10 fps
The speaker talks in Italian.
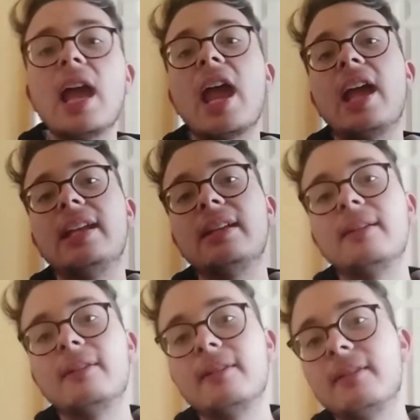6.
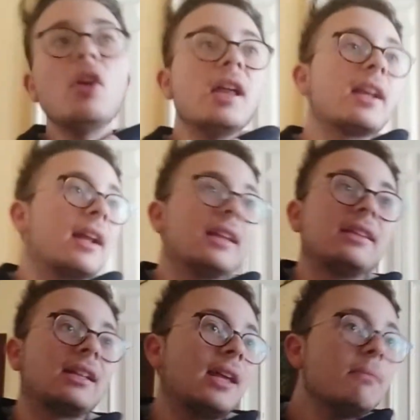
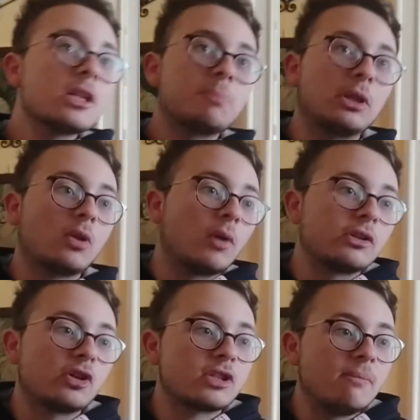Freuler, da te mi aspetto
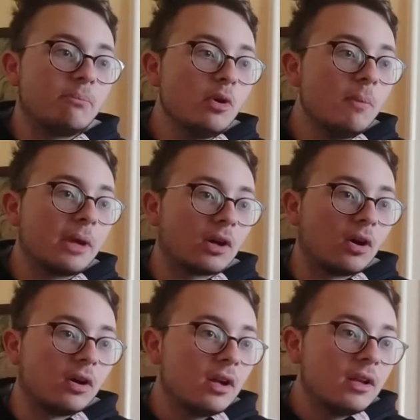qualcosa in più
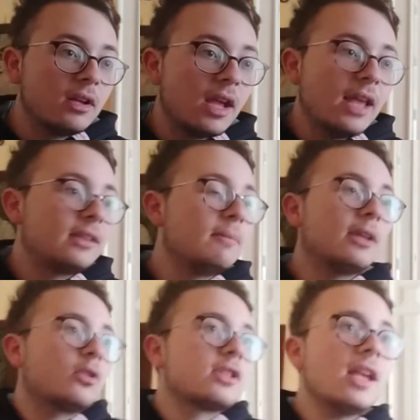però. E ti
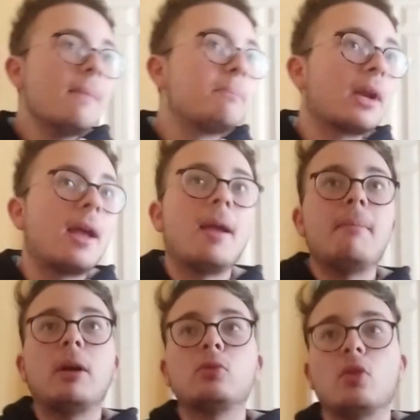metto sempre,
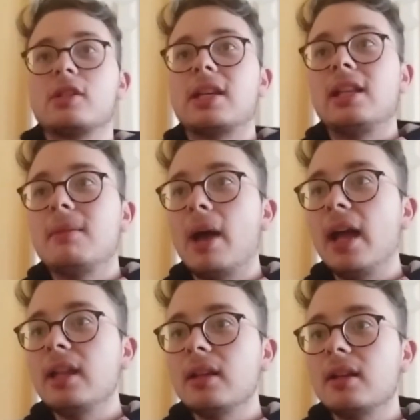eh, ma tu non segni
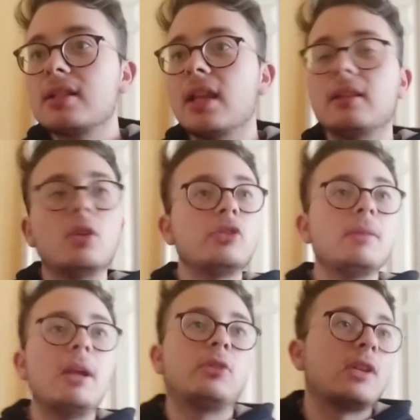mai. Se non
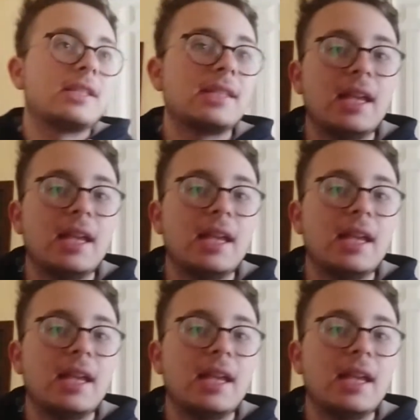ti metto e